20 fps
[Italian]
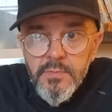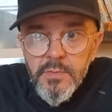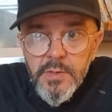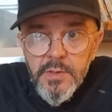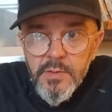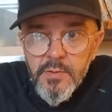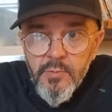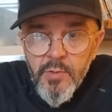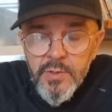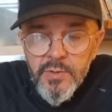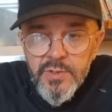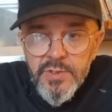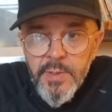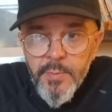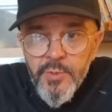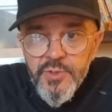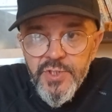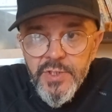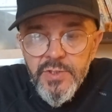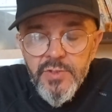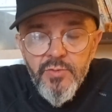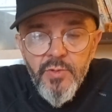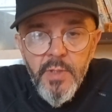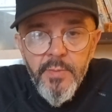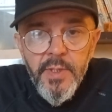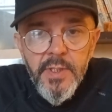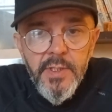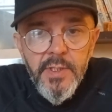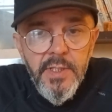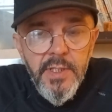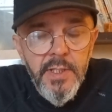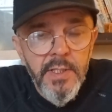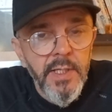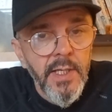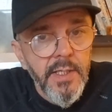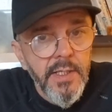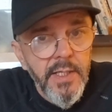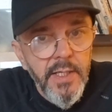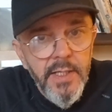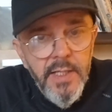eh, quando siamo scesi sulla
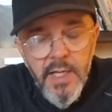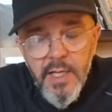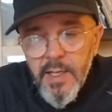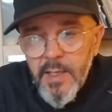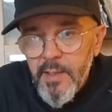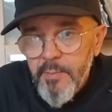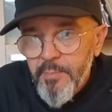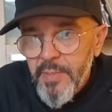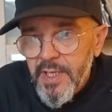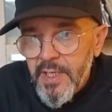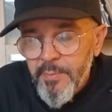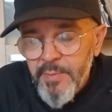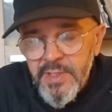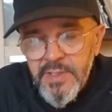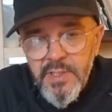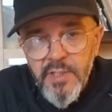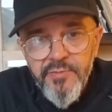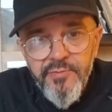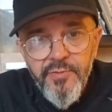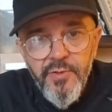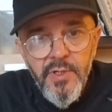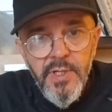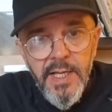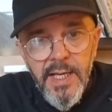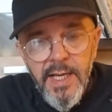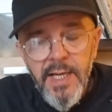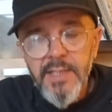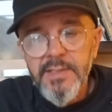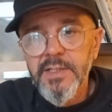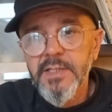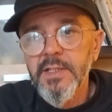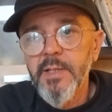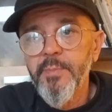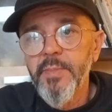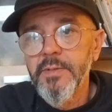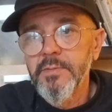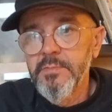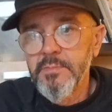banchina, che era parimenti affollata da,